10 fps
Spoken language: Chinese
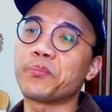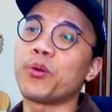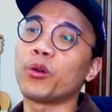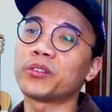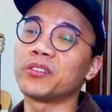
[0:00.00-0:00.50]

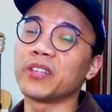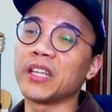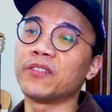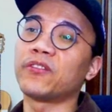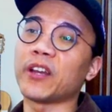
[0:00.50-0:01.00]
important
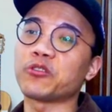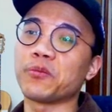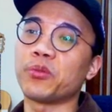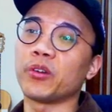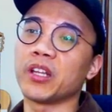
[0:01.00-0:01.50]

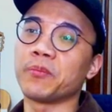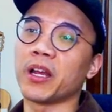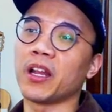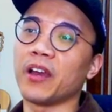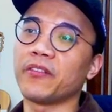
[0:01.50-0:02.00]
inflection point in
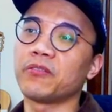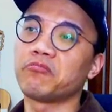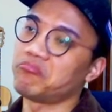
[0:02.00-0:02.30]
my life。